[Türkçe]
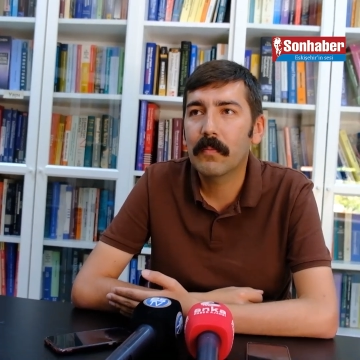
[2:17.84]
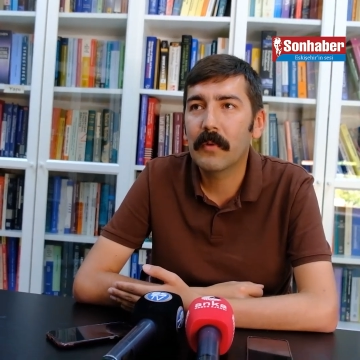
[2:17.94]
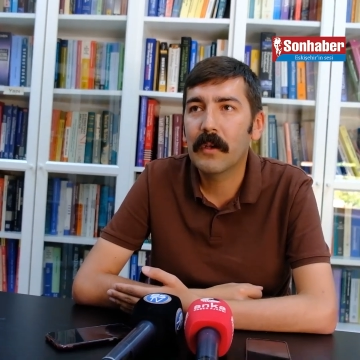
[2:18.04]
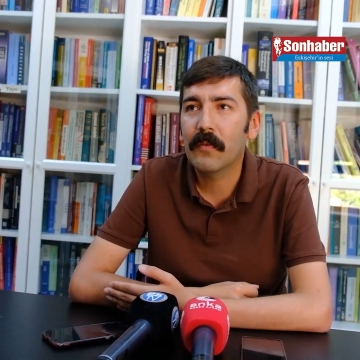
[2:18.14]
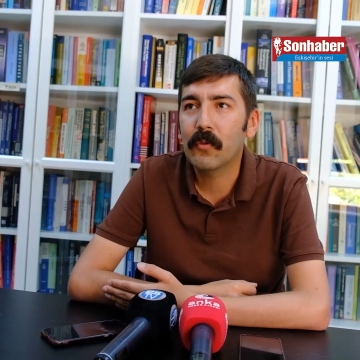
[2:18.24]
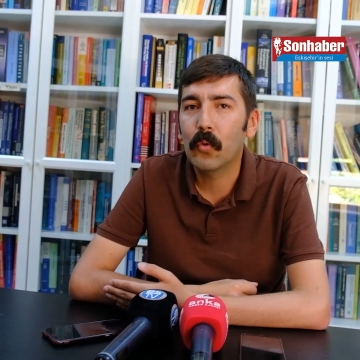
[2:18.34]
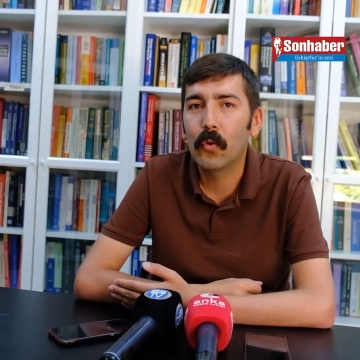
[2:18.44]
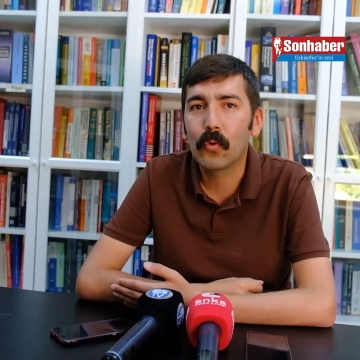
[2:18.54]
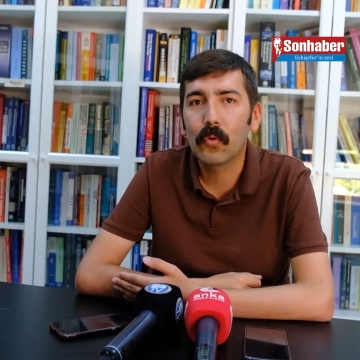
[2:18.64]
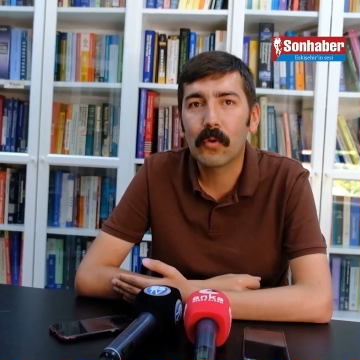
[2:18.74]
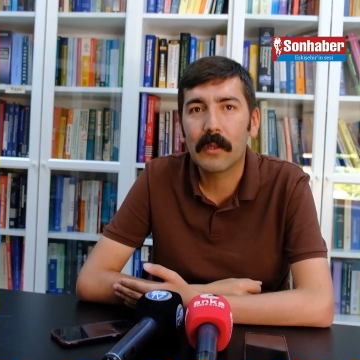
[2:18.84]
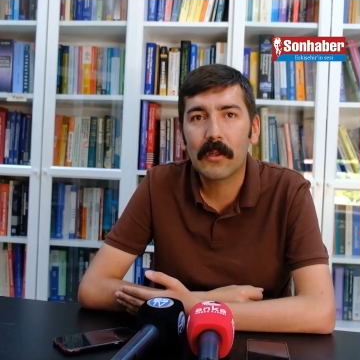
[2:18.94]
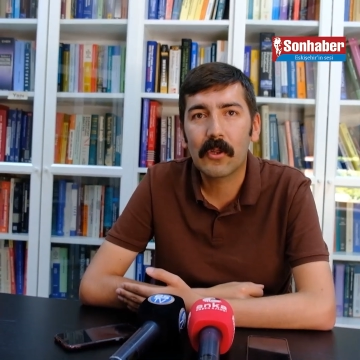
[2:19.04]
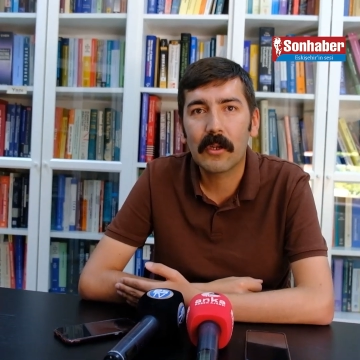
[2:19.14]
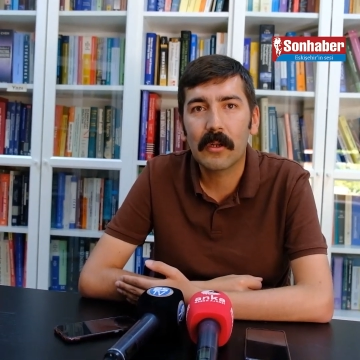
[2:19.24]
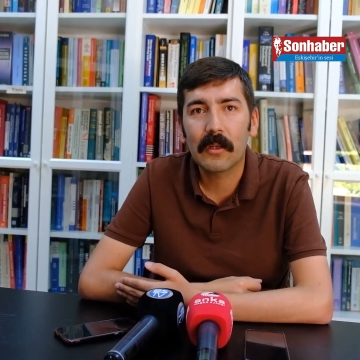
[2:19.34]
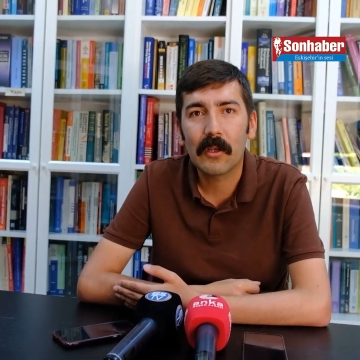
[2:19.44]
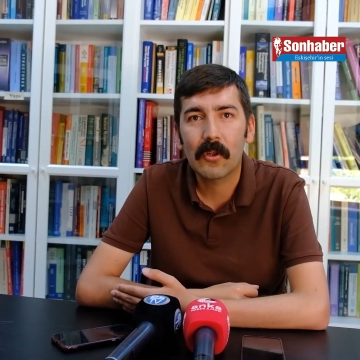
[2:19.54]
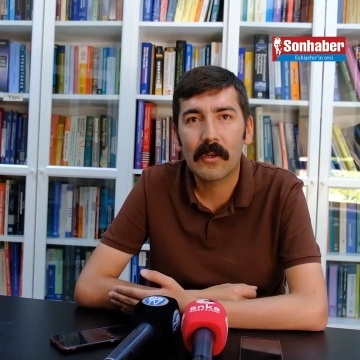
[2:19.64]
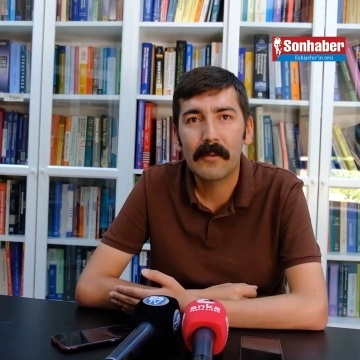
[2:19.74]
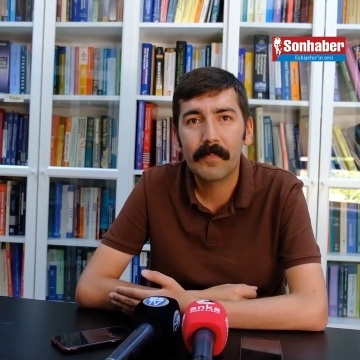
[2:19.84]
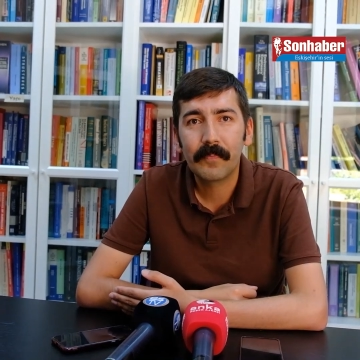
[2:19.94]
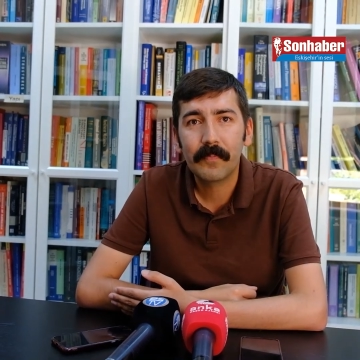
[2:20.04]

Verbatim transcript: bir hafta 10 gününü Eskişehir'de geçiren